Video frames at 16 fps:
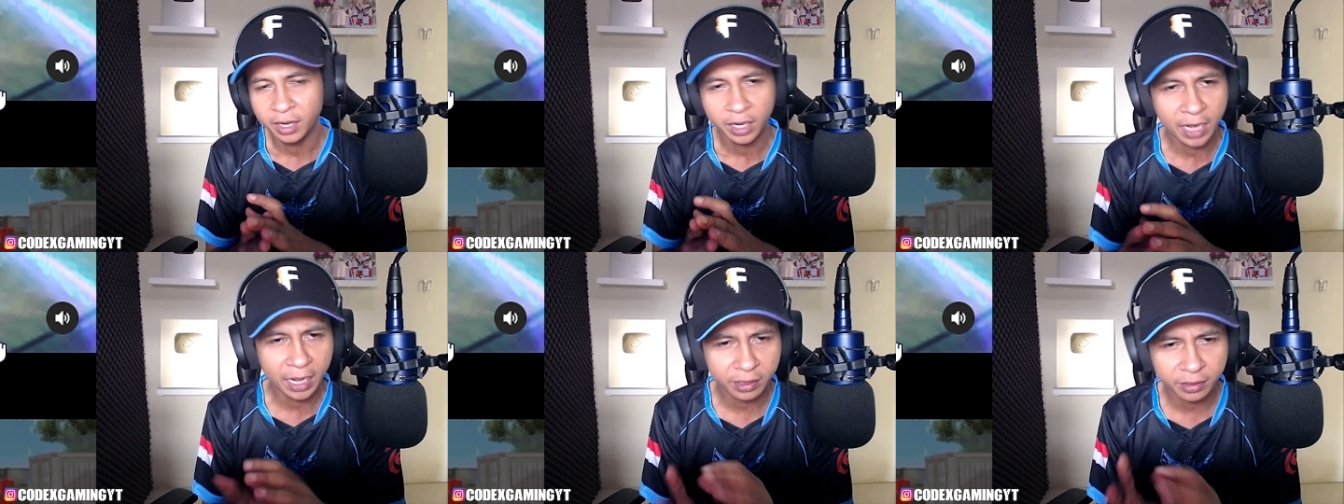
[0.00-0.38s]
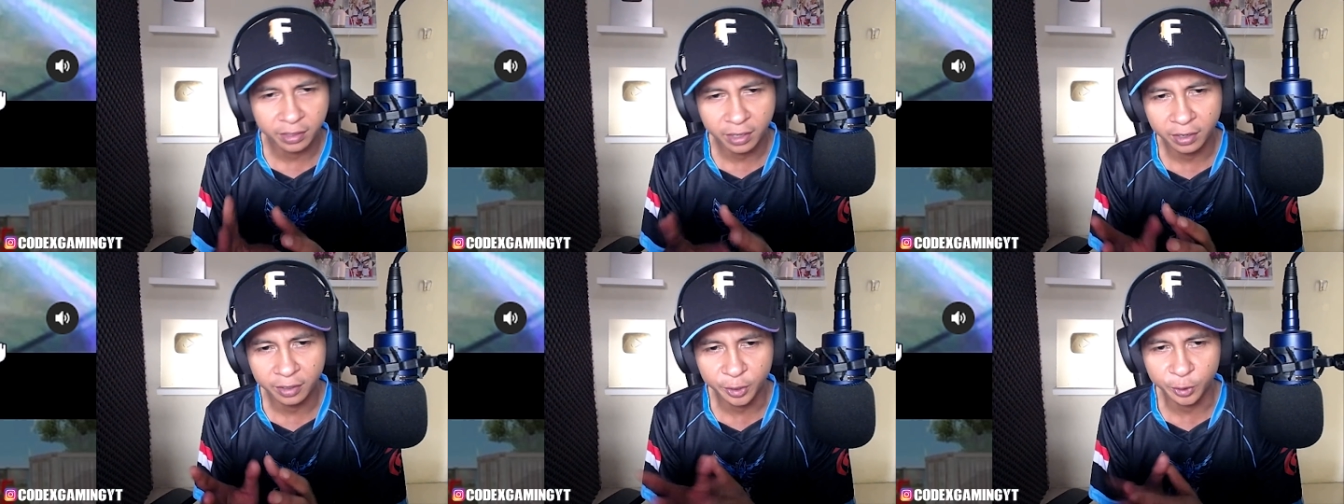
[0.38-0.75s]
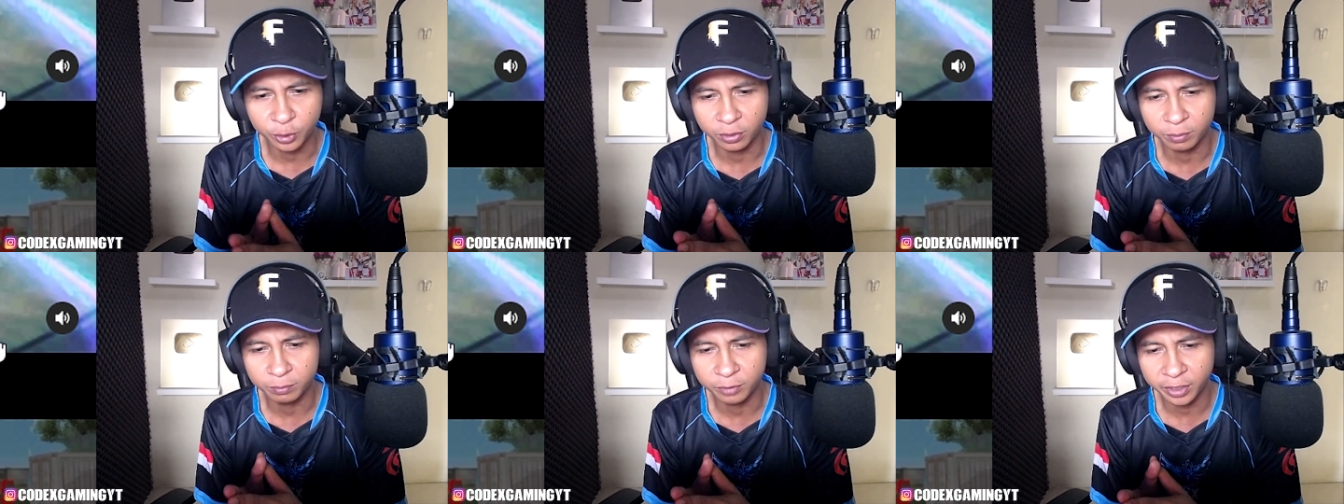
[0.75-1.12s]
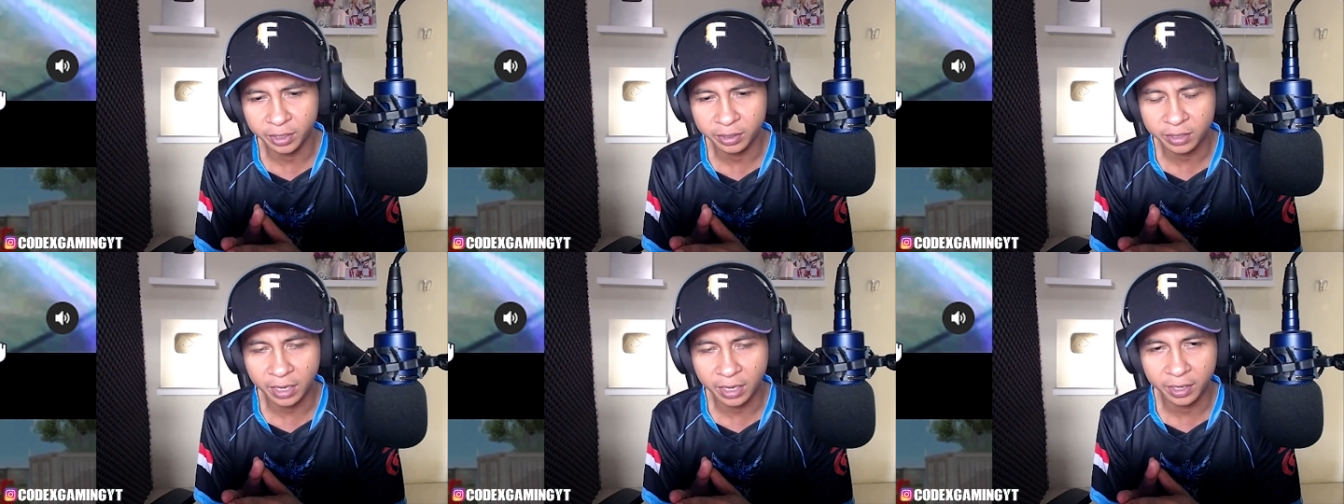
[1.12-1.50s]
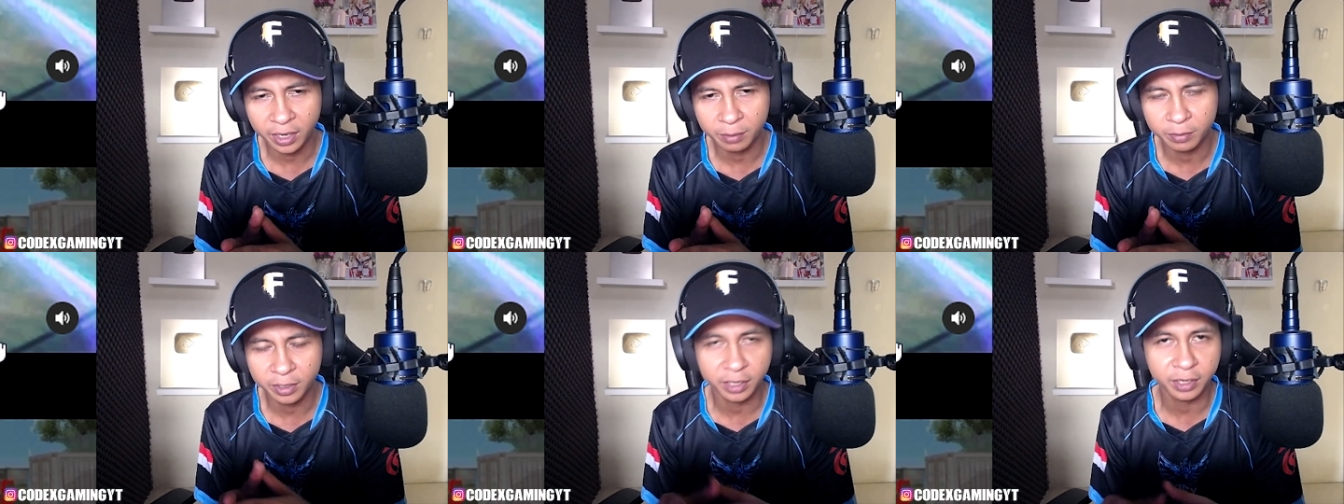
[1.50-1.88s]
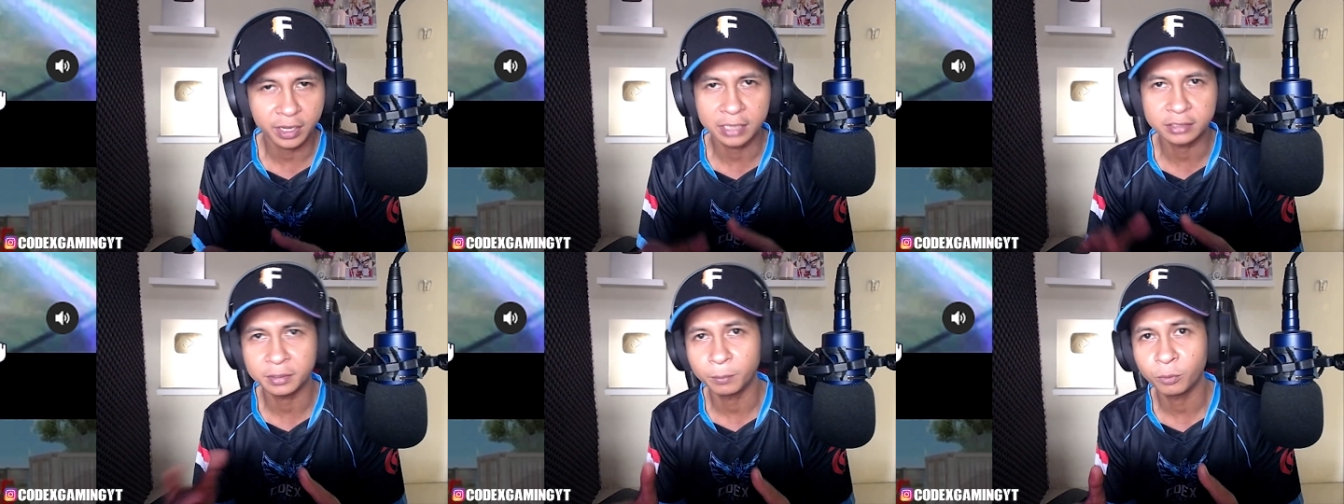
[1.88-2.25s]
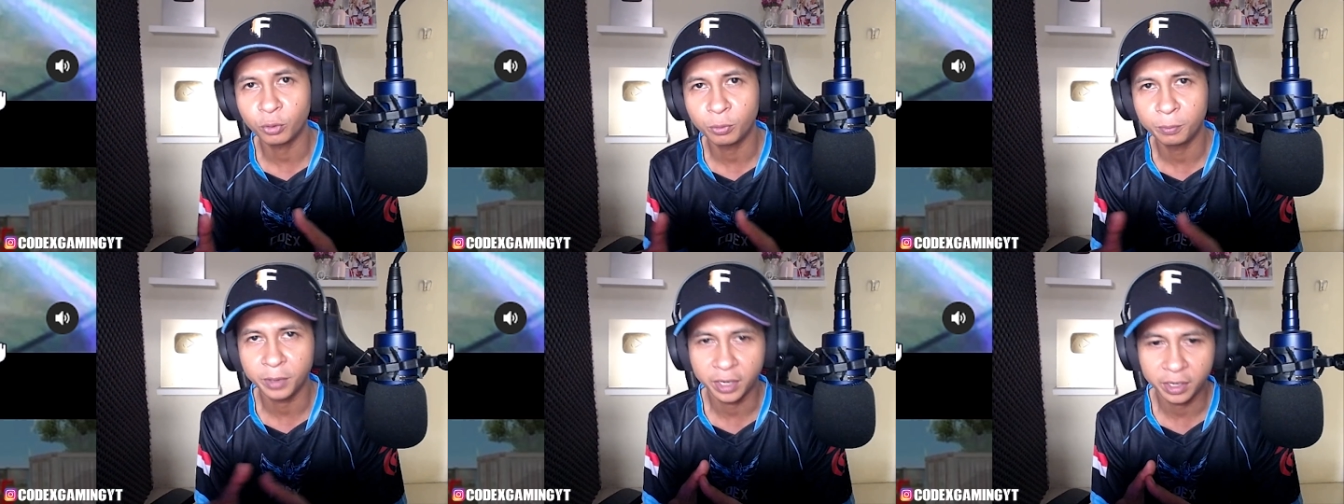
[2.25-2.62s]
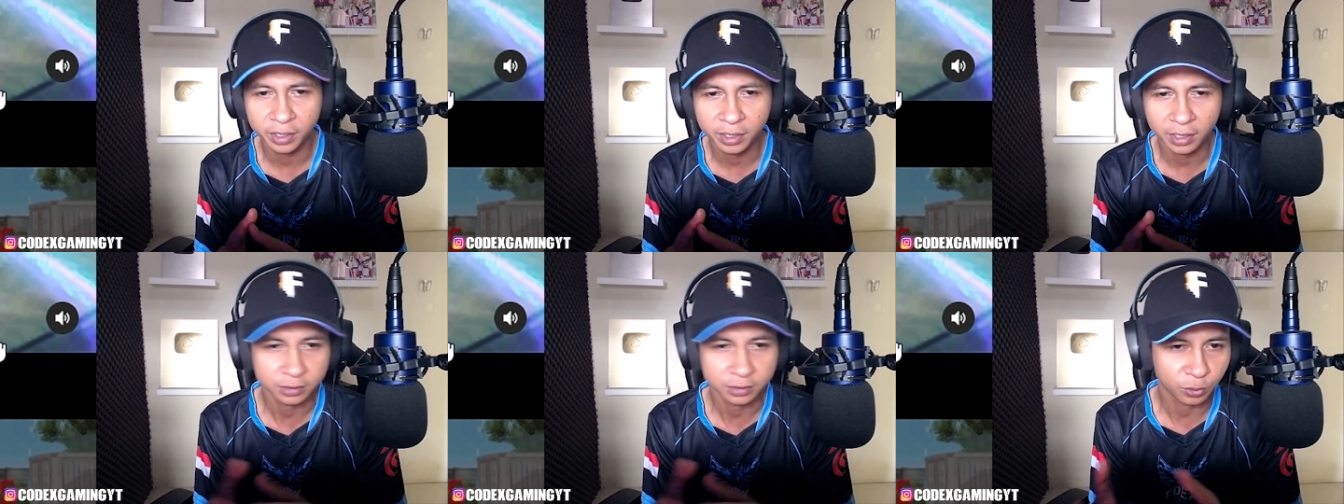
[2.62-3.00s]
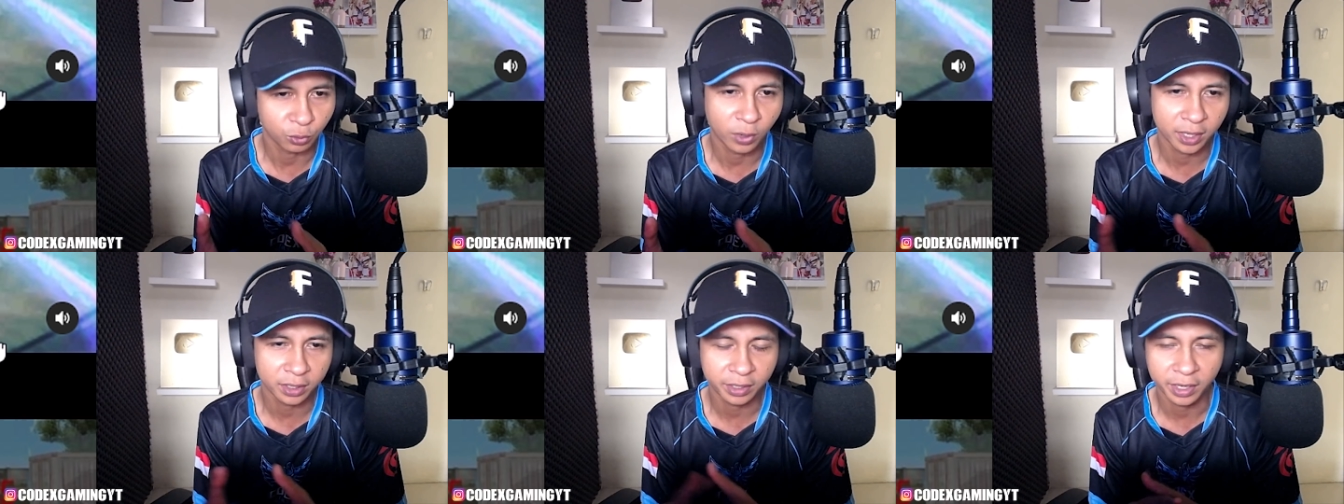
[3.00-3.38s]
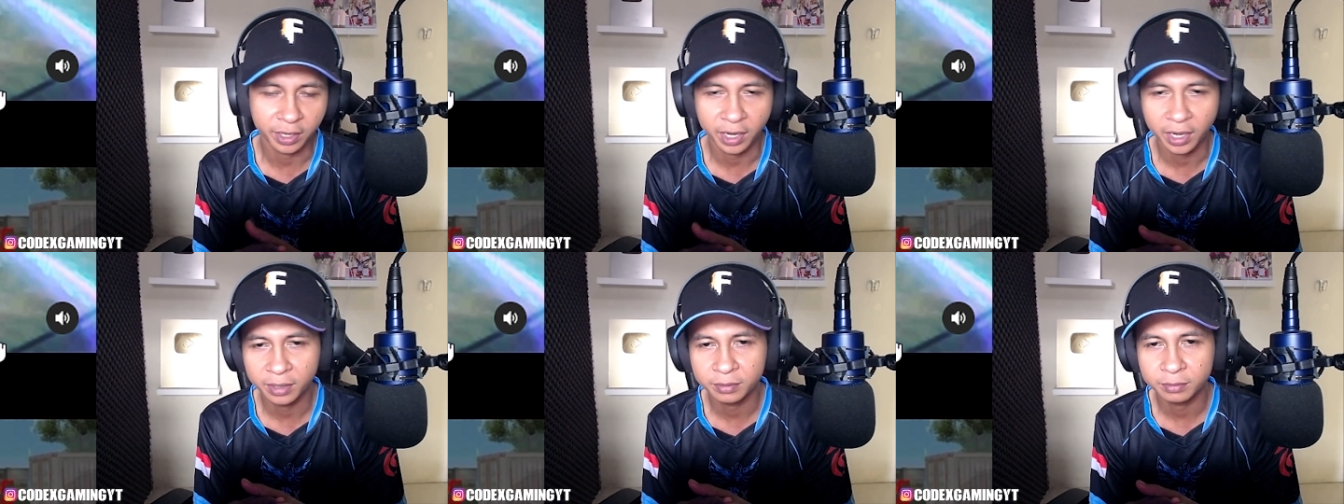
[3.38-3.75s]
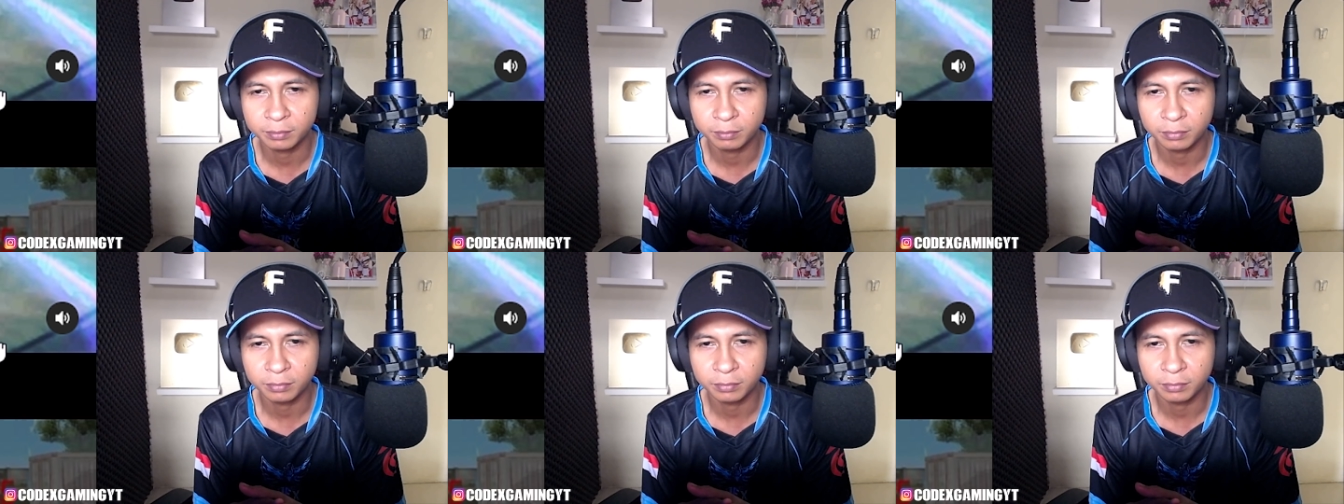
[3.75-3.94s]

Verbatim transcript: latihan itu mungkin kalian bikin custom room ya di kelas kuat ya kan.